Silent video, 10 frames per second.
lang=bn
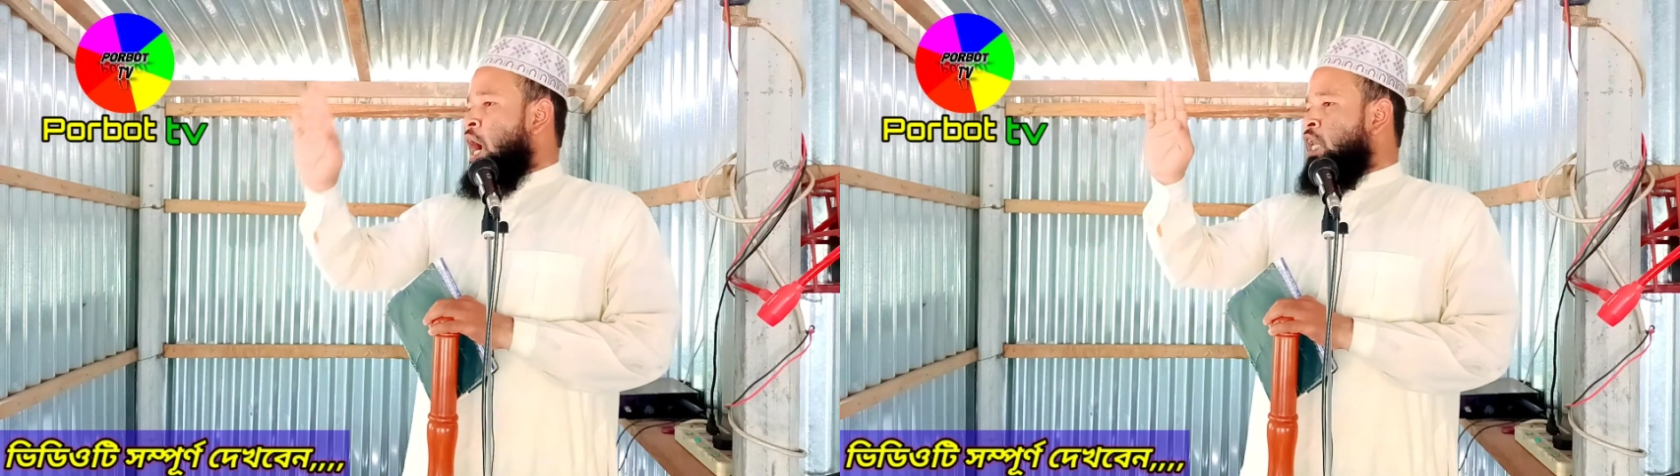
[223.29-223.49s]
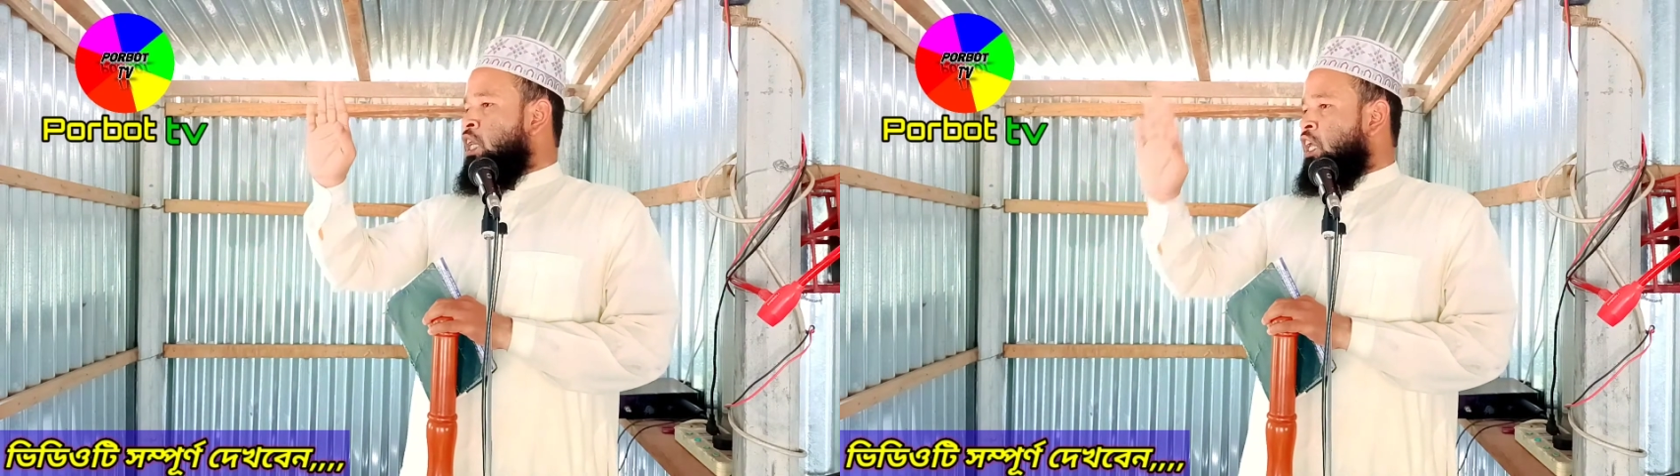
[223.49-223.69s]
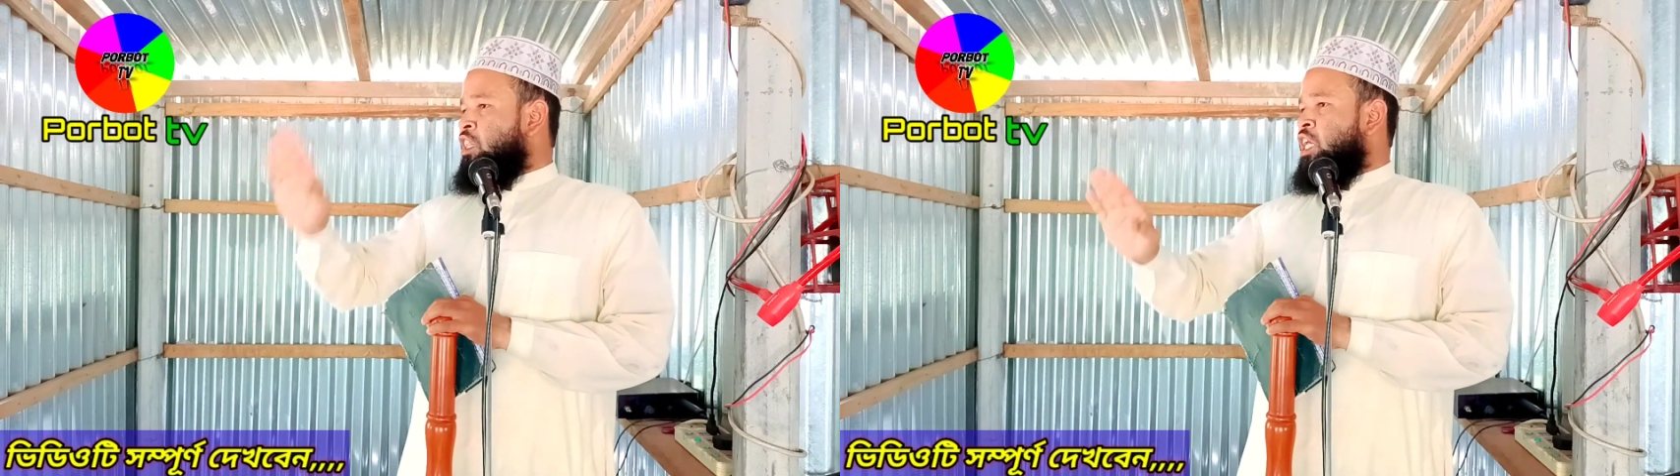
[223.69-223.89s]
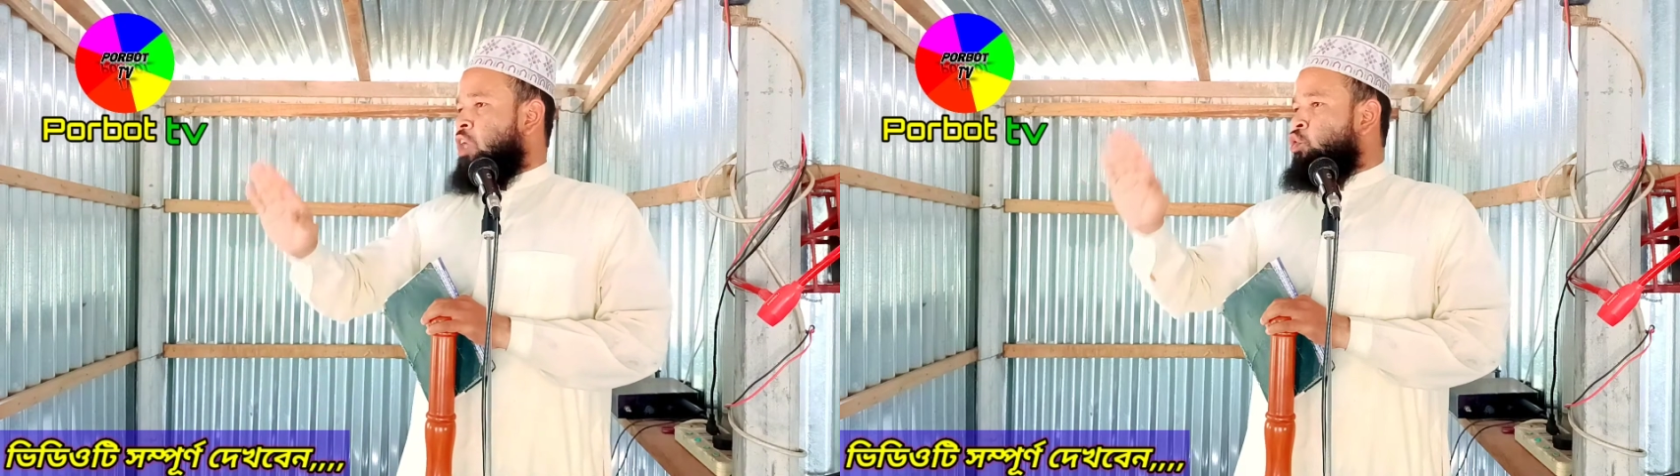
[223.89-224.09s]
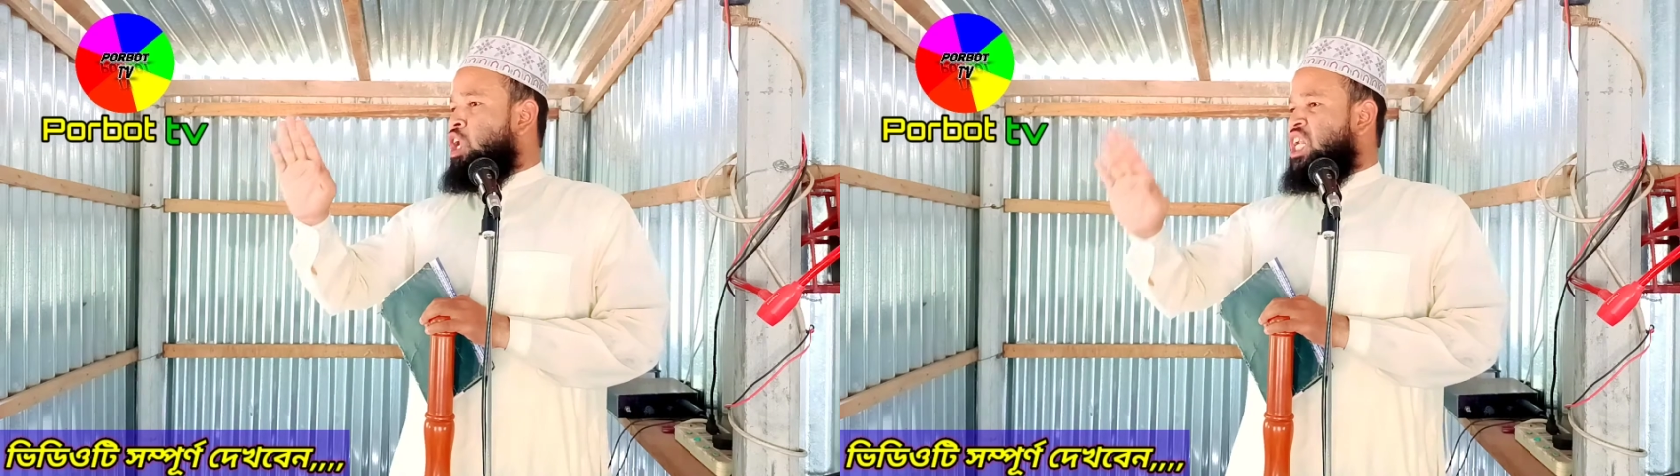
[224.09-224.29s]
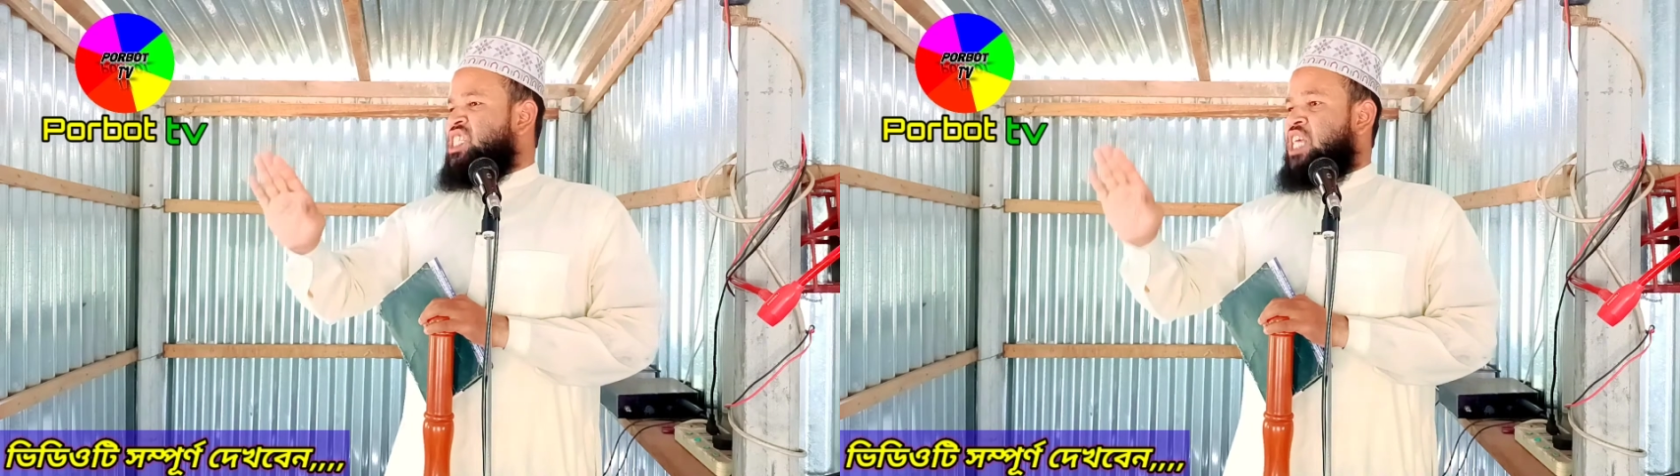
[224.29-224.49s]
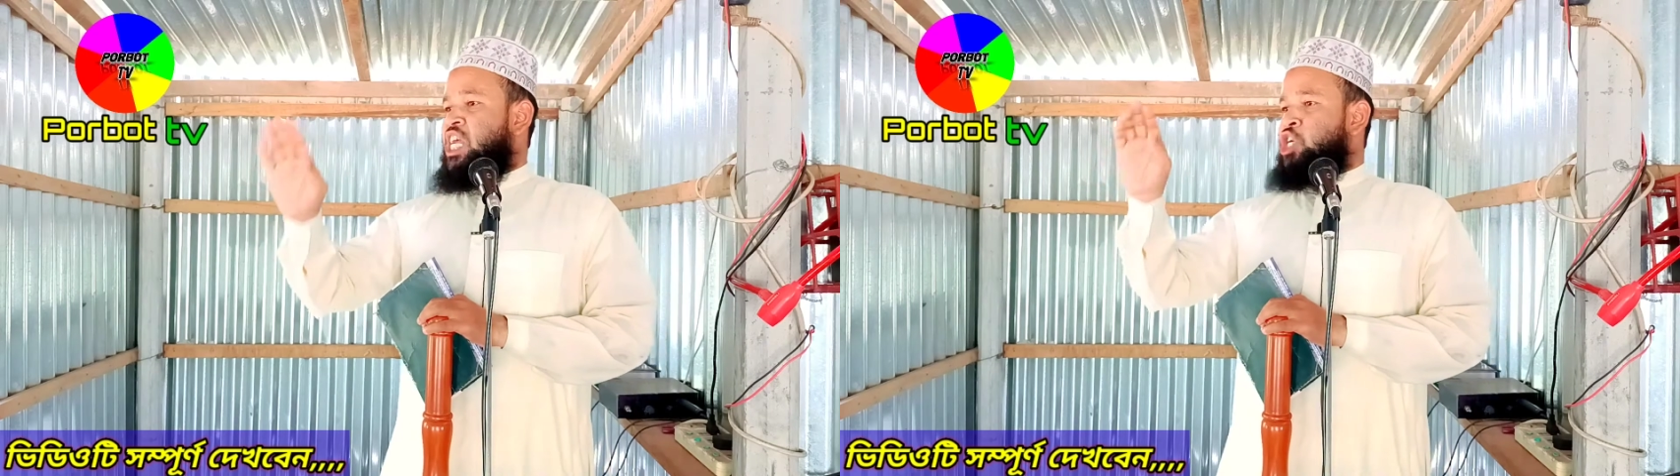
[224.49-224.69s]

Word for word: আল্লা দিন আল্লাহ